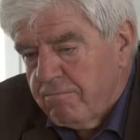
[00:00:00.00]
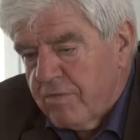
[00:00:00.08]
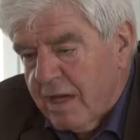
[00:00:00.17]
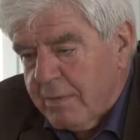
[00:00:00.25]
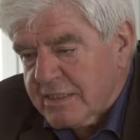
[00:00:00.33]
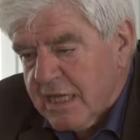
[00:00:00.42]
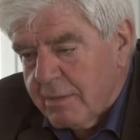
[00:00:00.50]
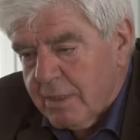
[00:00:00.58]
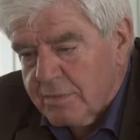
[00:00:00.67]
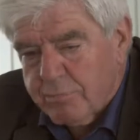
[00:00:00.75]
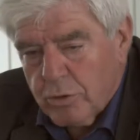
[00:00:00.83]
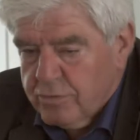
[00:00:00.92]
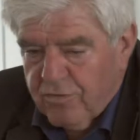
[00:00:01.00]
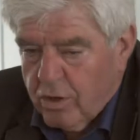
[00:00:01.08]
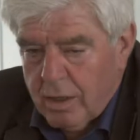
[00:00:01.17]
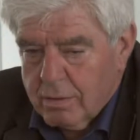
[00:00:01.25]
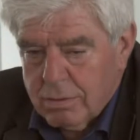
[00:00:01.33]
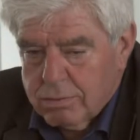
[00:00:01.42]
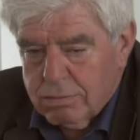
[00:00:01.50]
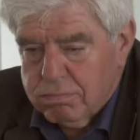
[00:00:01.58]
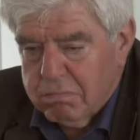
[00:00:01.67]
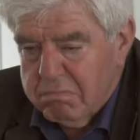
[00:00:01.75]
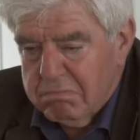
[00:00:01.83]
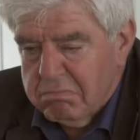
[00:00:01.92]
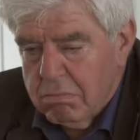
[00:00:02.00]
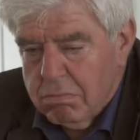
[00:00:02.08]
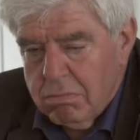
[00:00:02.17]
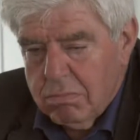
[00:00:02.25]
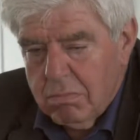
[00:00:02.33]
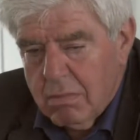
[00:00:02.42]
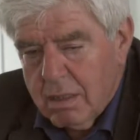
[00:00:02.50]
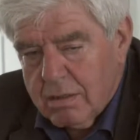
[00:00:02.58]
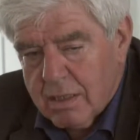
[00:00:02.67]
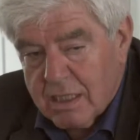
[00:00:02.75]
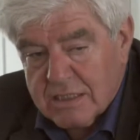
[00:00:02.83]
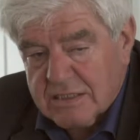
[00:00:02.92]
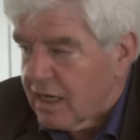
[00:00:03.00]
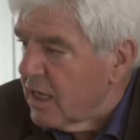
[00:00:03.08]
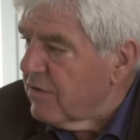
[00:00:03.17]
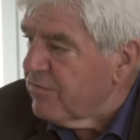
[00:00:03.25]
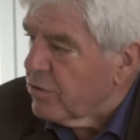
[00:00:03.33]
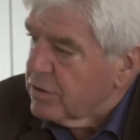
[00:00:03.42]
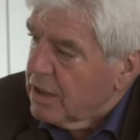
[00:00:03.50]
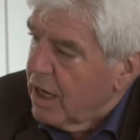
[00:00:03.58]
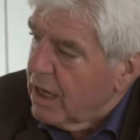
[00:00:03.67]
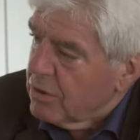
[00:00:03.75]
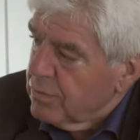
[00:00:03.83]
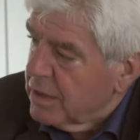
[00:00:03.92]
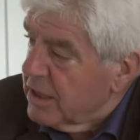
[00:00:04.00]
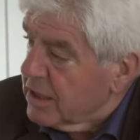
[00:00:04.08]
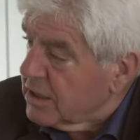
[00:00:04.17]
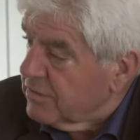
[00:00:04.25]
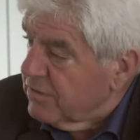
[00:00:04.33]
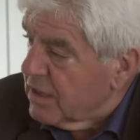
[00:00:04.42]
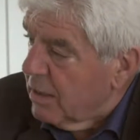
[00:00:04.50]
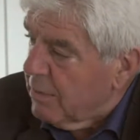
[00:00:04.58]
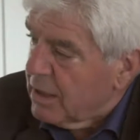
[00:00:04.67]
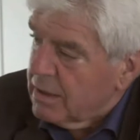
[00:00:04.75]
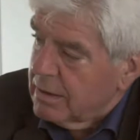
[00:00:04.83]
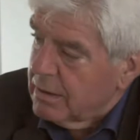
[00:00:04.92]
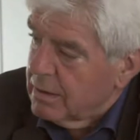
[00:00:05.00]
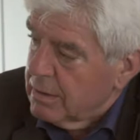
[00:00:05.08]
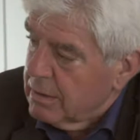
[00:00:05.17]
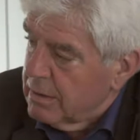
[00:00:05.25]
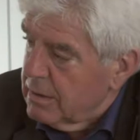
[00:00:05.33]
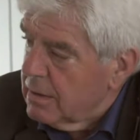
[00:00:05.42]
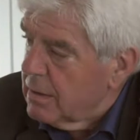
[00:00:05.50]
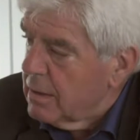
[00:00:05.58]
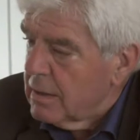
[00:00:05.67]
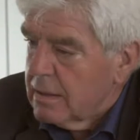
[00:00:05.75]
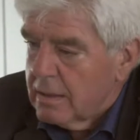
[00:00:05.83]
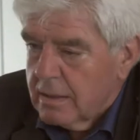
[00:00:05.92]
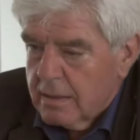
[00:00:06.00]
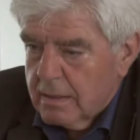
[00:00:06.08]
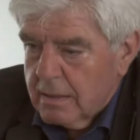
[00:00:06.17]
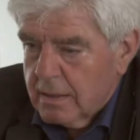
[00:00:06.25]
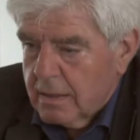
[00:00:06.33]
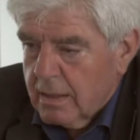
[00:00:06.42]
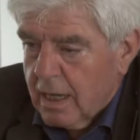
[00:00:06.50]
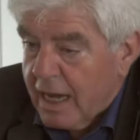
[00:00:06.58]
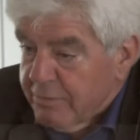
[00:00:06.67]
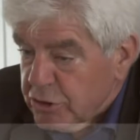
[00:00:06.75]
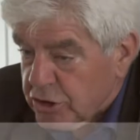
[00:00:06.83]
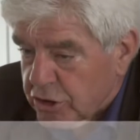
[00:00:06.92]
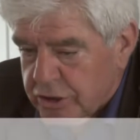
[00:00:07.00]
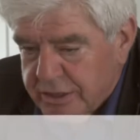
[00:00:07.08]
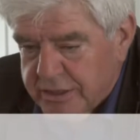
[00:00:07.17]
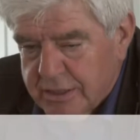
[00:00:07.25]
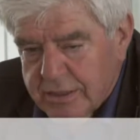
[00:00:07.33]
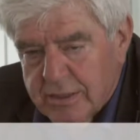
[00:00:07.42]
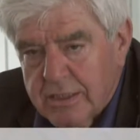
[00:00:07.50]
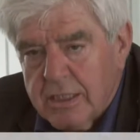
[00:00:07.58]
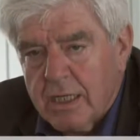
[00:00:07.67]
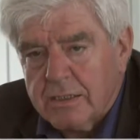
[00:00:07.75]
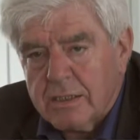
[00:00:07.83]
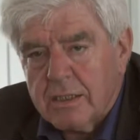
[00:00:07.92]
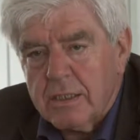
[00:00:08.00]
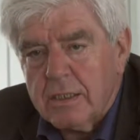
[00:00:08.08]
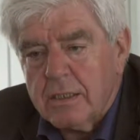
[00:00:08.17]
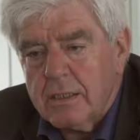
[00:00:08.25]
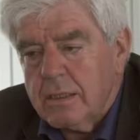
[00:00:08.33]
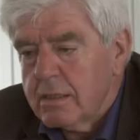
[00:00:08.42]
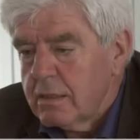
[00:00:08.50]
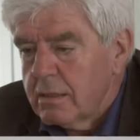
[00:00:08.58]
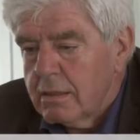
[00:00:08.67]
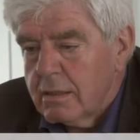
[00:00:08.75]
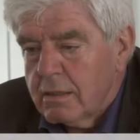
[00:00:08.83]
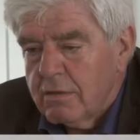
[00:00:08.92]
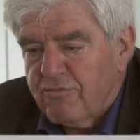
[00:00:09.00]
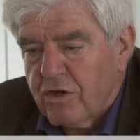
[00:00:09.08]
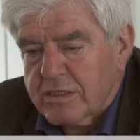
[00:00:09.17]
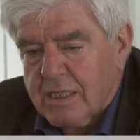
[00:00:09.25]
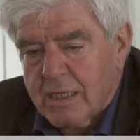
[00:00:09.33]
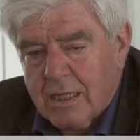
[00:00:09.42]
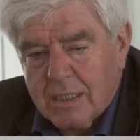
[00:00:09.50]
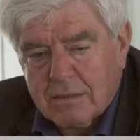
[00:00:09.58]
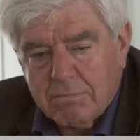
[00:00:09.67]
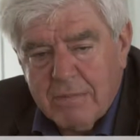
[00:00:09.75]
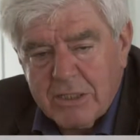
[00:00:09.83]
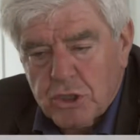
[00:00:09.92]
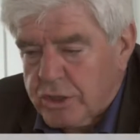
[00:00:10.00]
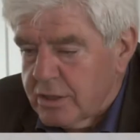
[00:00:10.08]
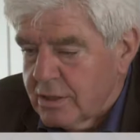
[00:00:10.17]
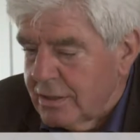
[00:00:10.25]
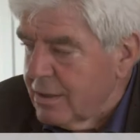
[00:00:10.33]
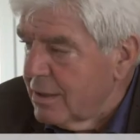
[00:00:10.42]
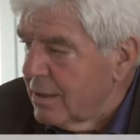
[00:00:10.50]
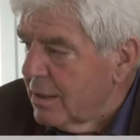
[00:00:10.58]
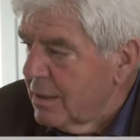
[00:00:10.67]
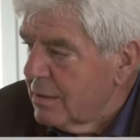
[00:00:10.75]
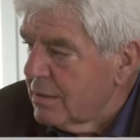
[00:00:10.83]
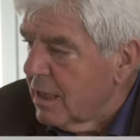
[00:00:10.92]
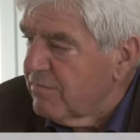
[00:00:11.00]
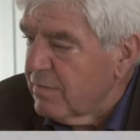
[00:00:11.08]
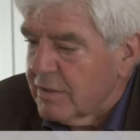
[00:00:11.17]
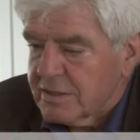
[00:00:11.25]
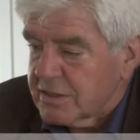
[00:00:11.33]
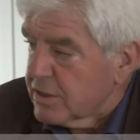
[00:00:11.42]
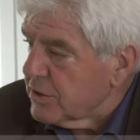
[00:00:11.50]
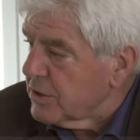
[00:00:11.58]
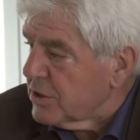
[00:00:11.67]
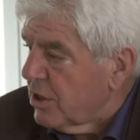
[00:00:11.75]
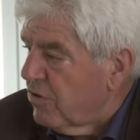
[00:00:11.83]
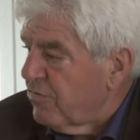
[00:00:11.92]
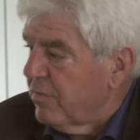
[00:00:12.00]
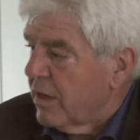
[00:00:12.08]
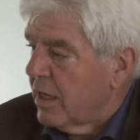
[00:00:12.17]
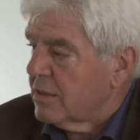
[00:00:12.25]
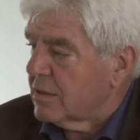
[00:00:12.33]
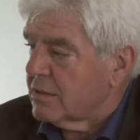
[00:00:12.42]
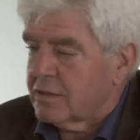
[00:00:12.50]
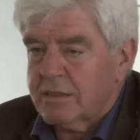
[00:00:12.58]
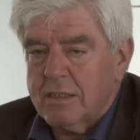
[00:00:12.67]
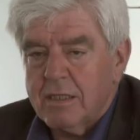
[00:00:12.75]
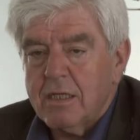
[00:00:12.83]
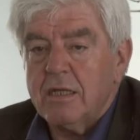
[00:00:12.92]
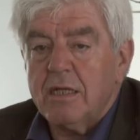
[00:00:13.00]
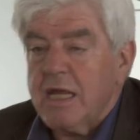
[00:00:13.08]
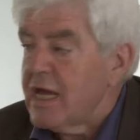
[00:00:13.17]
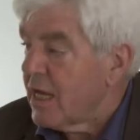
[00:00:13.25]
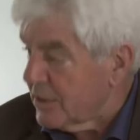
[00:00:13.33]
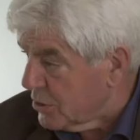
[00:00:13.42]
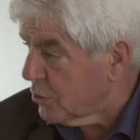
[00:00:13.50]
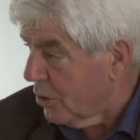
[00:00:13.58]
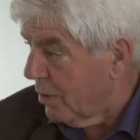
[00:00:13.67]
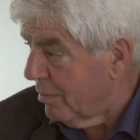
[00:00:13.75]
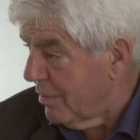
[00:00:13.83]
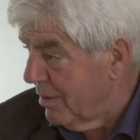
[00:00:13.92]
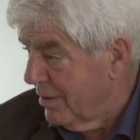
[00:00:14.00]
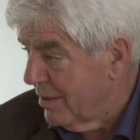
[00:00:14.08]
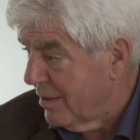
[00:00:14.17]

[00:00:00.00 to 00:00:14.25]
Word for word: Wir haben als Heimatbund vor einer ganzen Reihe von Jahren überlegt, wie kann man äh, heimische Geschichte, die ja den Vorteil hat, Menschen dann, wenn man sie richtig aufbereitet, näher zu kommen